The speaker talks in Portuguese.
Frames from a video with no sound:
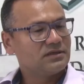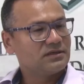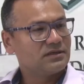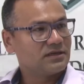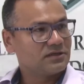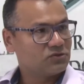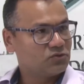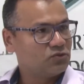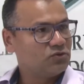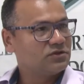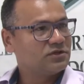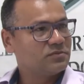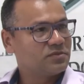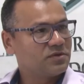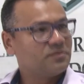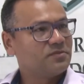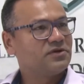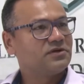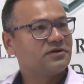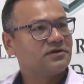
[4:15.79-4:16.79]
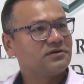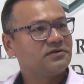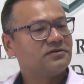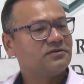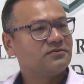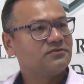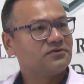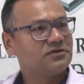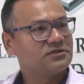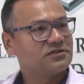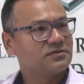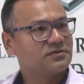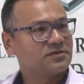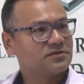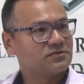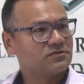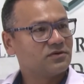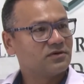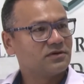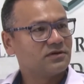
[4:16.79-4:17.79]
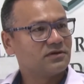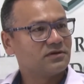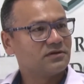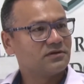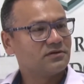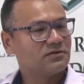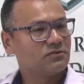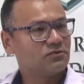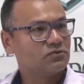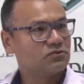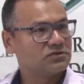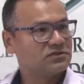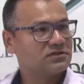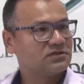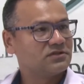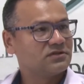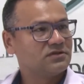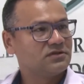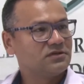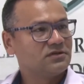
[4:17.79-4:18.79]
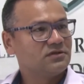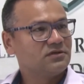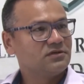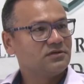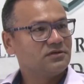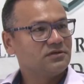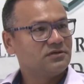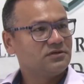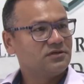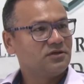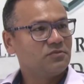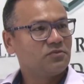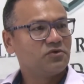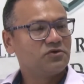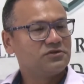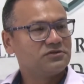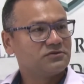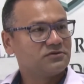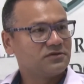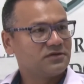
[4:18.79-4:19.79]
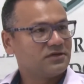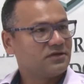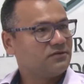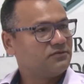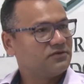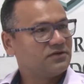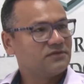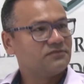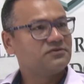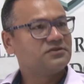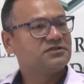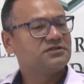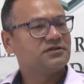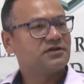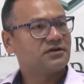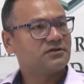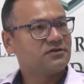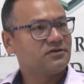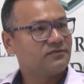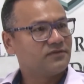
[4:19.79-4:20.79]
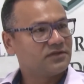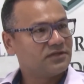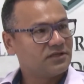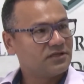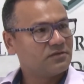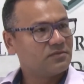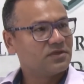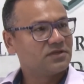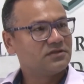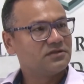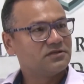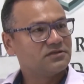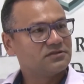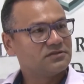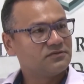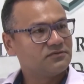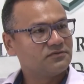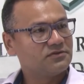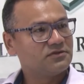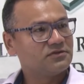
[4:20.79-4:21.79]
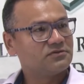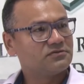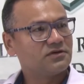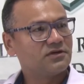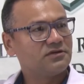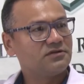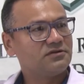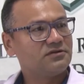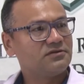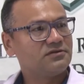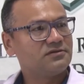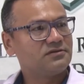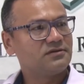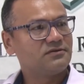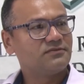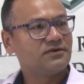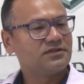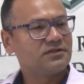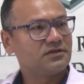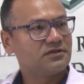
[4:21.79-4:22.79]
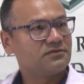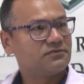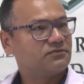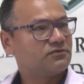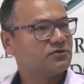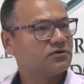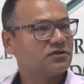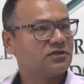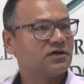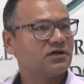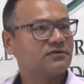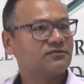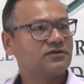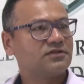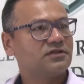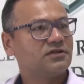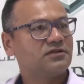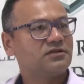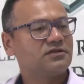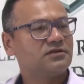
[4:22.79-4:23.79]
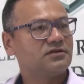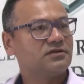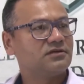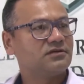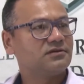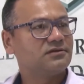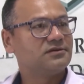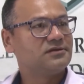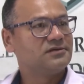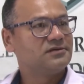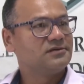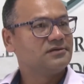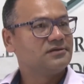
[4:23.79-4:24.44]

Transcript: gratuita a primeira vez que a pessoa usa e depois que ele fica viciado ele vai ter que manter esse vício. Aí ele vai ter que furtar, vai ter que